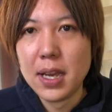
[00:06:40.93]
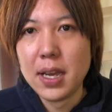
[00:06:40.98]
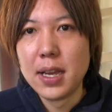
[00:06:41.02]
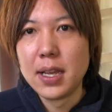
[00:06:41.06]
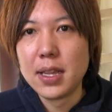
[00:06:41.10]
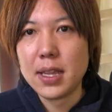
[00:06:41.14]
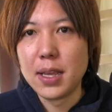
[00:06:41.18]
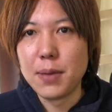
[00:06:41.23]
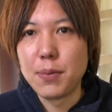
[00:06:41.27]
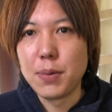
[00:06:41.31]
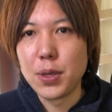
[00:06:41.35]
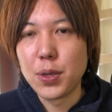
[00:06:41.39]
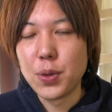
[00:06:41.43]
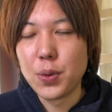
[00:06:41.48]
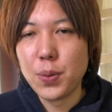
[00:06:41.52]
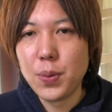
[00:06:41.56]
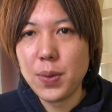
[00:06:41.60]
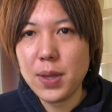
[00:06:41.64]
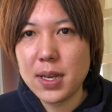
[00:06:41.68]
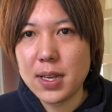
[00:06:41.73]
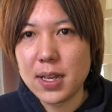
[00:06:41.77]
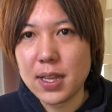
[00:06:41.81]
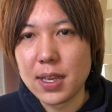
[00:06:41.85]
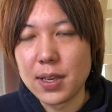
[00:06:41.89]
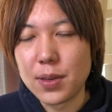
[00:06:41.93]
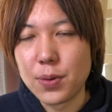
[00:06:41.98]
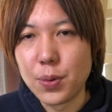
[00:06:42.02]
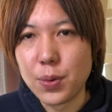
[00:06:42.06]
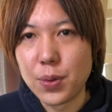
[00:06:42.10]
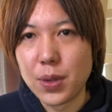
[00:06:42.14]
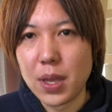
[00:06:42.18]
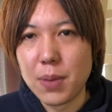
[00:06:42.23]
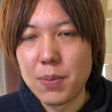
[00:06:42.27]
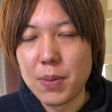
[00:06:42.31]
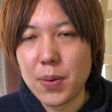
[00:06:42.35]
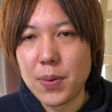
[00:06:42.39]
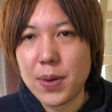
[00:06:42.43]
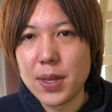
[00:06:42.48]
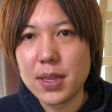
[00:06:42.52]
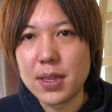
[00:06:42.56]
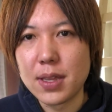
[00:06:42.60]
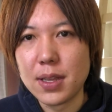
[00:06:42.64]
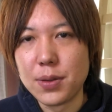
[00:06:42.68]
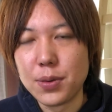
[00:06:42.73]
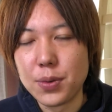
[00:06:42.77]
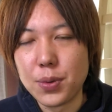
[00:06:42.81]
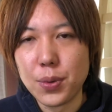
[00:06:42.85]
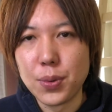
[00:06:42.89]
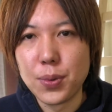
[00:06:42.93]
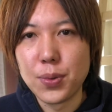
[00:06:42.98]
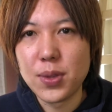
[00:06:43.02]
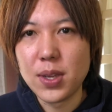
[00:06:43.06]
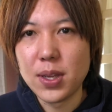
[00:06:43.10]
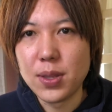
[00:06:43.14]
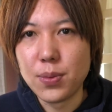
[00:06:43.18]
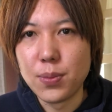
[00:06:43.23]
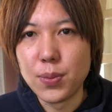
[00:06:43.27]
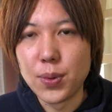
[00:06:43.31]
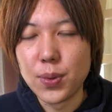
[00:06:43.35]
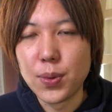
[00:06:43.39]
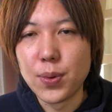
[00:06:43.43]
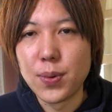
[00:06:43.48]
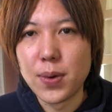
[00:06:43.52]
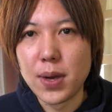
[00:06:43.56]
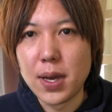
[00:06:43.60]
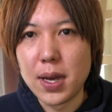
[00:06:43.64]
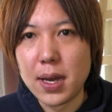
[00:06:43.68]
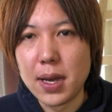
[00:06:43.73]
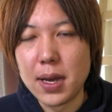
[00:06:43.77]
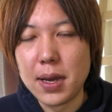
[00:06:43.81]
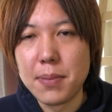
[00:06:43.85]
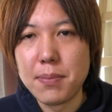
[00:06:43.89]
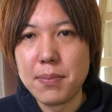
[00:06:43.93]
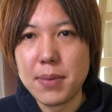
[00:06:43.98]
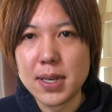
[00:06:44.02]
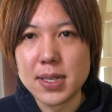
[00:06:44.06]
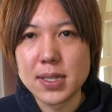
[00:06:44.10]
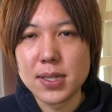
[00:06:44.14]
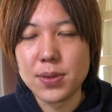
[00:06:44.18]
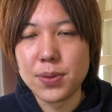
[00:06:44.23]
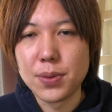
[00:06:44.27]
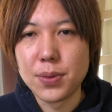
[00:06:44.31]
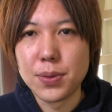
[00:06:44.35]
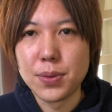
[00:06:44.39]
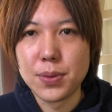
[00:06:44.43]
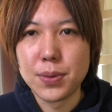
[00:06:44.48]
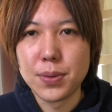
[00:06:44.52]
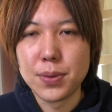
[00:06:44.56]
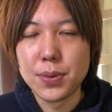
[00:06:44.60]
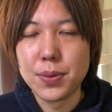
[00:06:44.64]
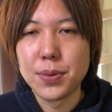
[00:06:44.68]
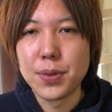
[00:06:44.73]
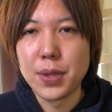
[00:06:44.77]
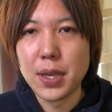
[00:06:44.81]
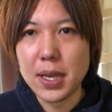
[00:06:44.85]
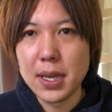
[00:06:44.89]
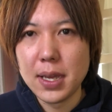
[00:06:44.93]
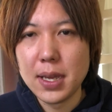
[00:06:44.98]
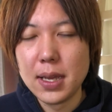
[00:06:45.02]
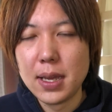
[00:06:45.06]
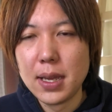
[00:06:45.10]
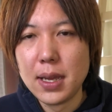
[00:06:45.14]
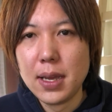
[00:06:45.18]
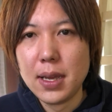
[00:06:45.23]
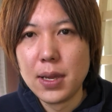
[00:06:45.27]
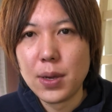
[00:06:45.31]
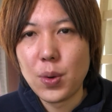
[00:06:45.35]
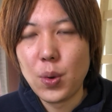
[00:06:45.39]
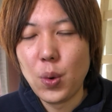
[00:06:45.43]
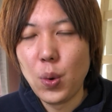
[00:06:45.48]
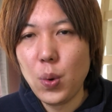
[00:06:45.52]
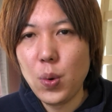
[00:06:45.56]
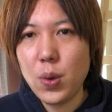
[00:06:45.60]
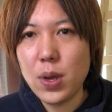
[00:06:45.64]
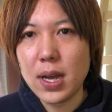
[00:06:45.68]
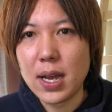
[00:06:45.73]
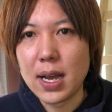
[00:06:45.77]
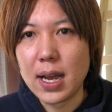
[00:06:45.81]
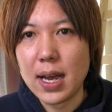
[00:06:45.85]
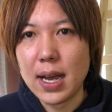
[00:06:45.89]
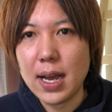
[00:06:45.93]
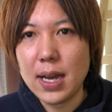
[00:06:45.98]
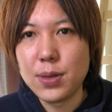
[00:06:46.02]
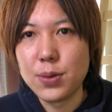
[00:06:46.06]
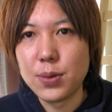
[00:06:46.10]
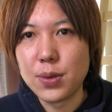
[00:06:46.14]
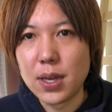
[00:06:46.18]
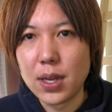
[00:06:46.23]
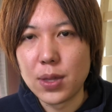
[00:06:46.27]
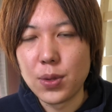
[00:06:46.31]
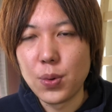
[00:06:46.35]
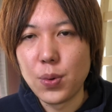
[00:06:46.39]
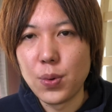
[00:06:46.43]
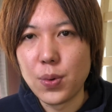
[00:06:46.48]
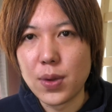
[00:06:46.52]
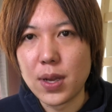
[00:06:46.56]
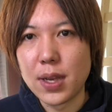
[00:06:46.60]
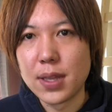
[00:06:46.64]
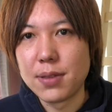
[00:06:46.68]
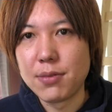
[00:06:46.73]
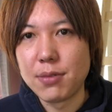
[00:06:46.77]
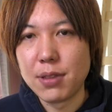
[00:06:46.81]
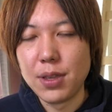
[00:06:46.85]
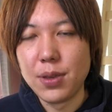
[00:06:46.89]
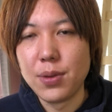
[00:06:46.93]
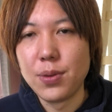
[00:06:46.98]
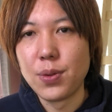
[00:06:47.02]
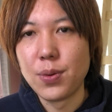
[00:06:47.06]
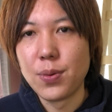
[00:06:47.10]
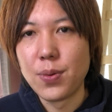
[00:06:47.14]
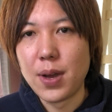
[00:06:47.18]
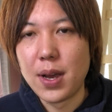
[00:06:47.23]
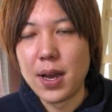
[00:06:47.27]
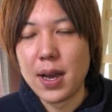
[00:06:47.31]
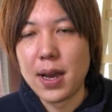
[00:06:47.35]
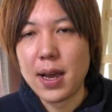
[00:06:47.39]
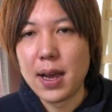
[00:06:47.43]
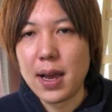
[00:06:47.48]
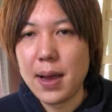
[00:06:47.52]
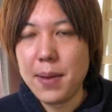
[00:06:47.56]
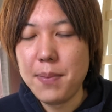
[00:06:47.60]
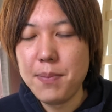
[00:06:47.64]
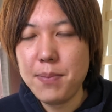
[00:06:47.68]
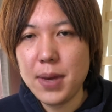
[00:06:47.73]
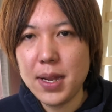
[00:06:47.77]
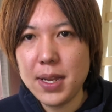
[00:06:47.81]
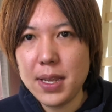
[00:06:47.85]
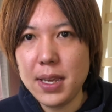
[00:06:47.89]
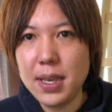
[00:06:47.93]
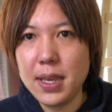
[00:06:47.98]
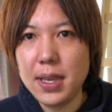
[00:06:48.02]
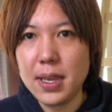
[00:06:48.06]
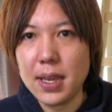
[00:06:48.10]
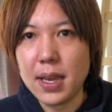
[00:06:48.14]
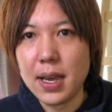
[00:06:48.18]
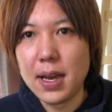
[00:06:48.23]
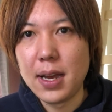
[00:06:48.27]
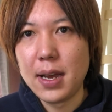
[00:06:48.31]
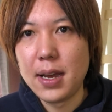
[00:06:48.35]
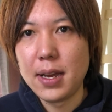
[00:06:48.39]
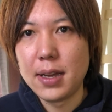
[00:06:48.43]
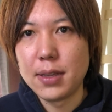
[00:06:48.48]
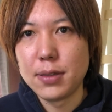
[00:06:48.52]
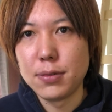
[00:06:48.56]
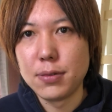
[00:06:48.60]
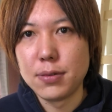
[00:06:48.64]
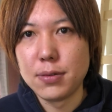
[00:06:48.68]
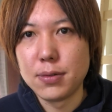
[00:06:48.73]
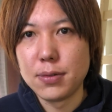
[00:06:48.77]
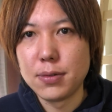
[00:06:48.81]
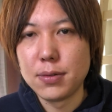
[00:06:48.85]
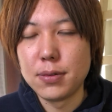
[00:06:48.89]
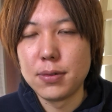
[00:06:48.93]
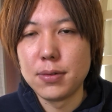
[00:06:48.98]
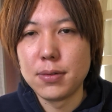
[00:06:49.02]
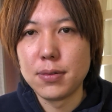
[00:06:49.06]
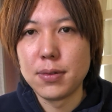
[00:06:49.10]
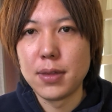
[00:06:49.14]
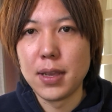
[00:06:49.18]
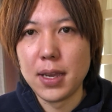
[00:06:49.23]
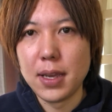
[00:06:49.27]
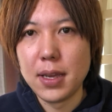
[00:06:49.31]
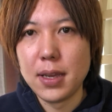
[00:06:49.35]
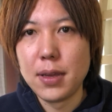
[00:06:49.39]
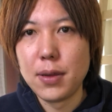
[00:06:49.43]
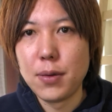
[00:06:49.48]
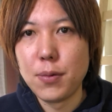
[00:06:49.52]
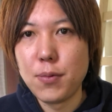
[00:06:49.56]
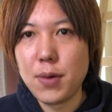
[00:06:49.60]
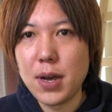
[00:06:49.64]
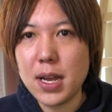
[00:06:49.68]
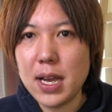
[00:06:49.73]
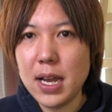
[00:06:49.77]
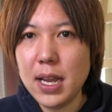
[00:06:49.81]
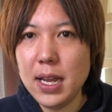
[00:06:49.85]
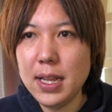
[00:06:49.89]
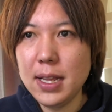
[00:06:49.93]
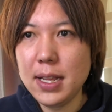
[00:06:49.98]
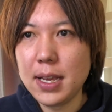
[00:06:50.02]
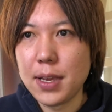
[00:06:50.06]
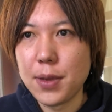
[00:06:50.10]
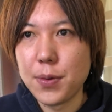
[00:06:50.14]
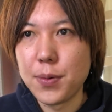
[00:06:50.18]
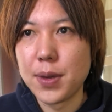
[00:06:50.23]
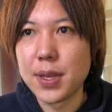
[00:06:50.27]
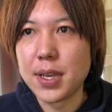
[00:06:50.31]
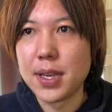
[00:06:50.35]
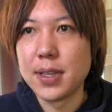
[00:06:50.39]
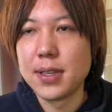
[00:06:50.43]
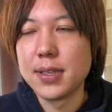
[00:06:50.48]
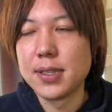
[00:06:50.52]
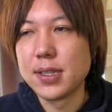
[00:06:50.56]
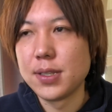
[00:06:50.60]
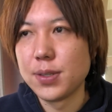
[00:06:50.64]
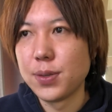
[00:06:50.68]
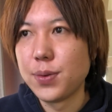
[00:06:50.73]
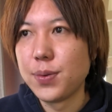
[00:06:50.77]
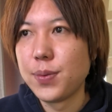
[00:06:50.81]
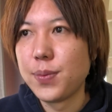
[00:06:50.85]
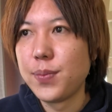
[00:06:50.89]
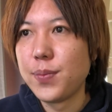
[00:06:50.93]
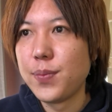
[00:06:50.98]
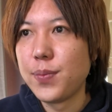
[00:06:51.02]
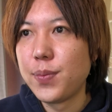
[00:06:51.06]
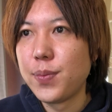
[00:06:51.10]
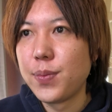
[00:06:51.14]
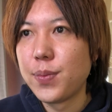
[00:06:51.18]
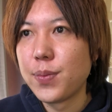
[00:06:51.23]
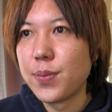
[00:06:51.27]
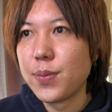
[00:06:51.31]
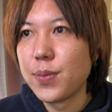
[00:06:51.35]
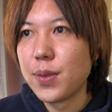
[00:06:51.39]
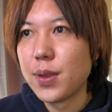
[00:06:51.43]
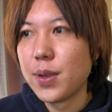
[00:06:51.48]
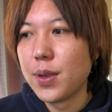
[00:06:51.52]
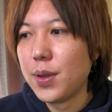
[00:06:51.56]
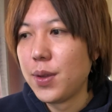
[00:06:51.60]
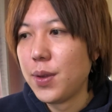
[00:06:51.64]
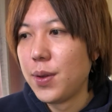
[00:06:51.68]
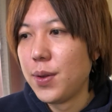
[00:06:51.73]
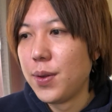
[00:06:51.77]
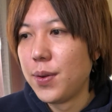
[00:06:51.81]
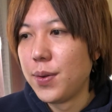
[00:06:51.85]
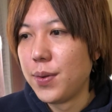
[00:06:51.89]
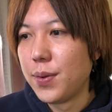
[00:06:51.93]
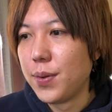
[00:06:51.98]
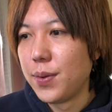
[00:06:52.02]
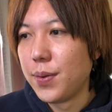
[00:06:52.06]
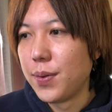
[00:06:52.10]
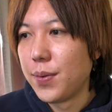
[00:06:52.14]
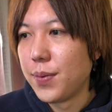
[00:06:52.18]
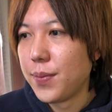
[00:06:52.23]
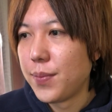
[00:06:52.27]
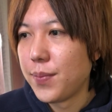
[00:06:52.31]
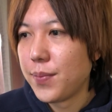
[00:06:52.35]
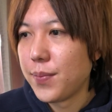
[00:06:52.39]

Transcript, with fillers: で、まあ、世の中でこう出回ってるこの手のものはまあそのね効果があるかどうかっていうのはあんまりあのねわからないわけですよ。うん